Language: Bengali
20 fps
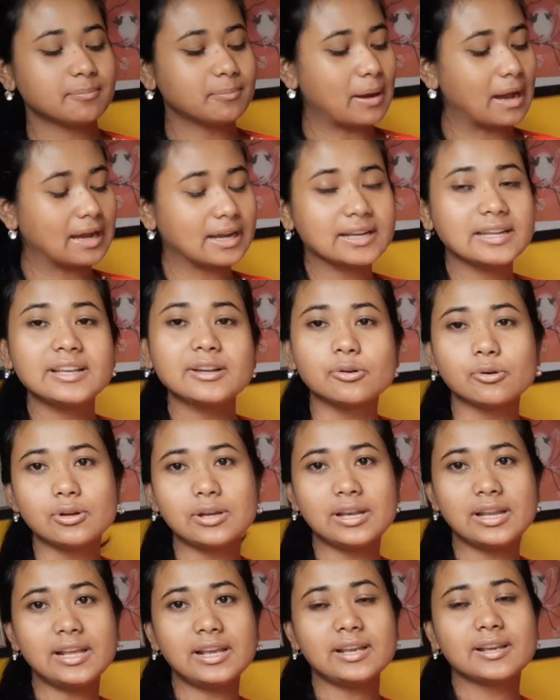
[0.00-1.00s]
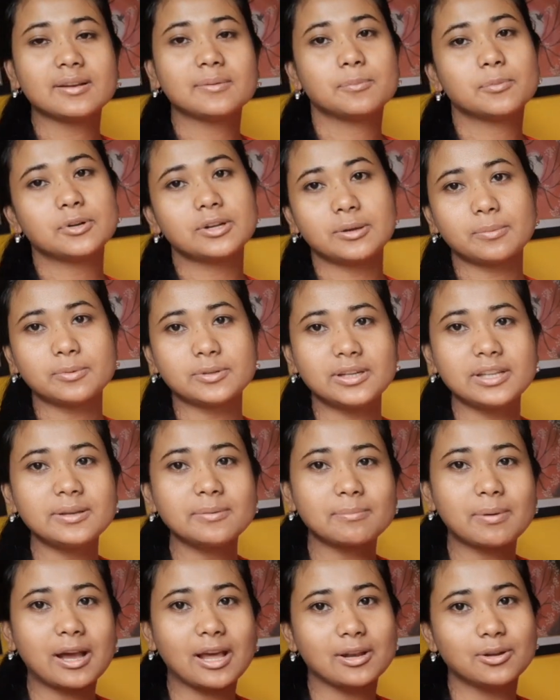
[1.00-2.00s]
বার্গেনিং করলে মোটামুটি
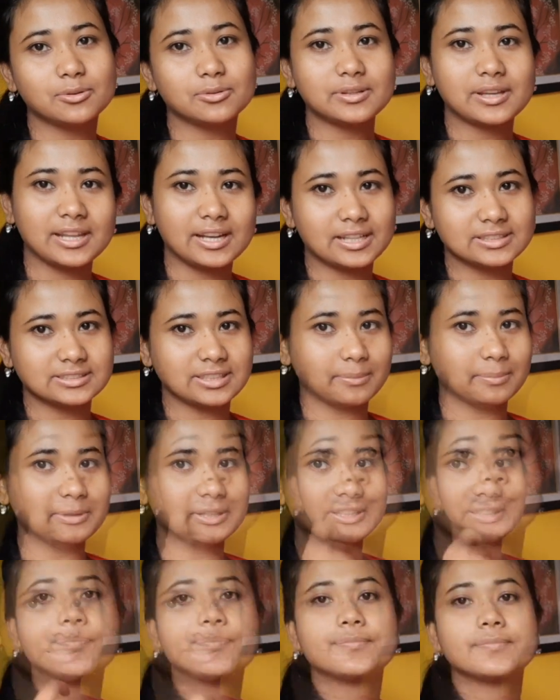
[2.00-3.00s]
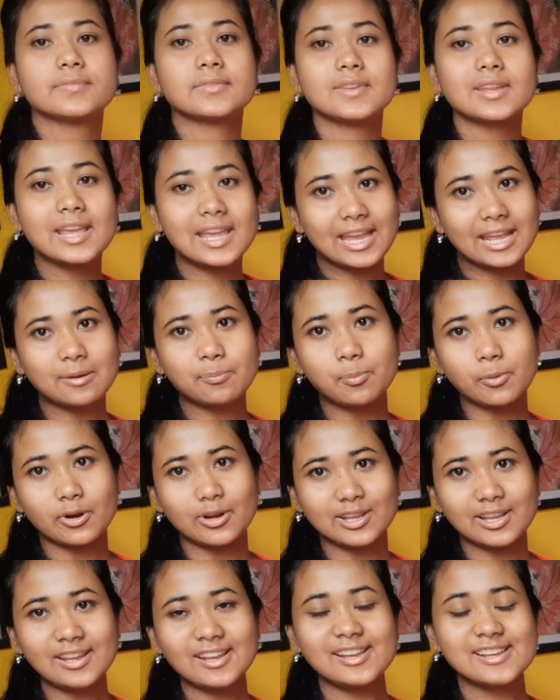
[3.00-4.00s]
ভালো কেনা যাবে
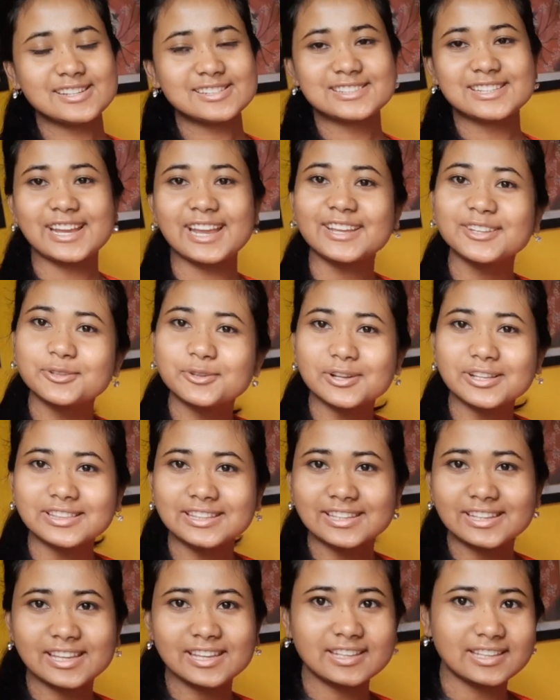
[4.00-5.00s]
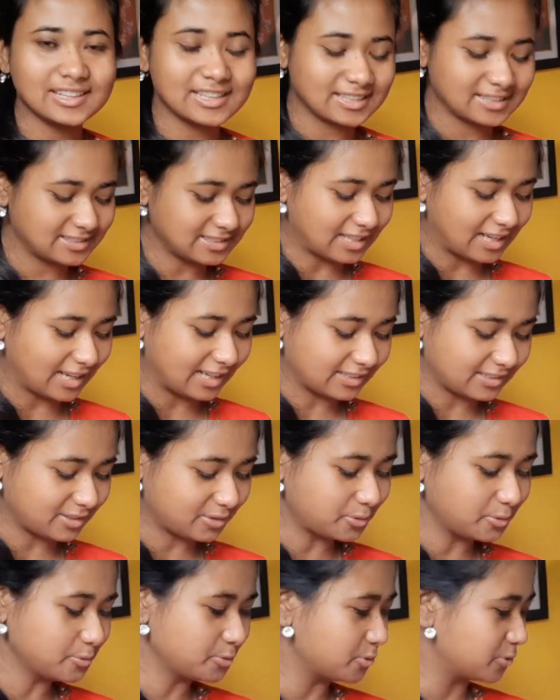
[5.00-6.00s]
এরপরে সেই দোকান থেকেই কিনেছে আরেকটা
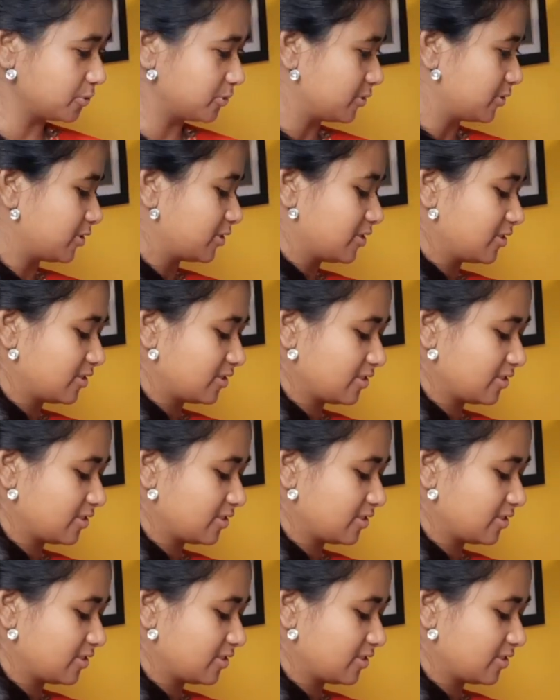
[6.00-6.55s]
খুব সুন্দর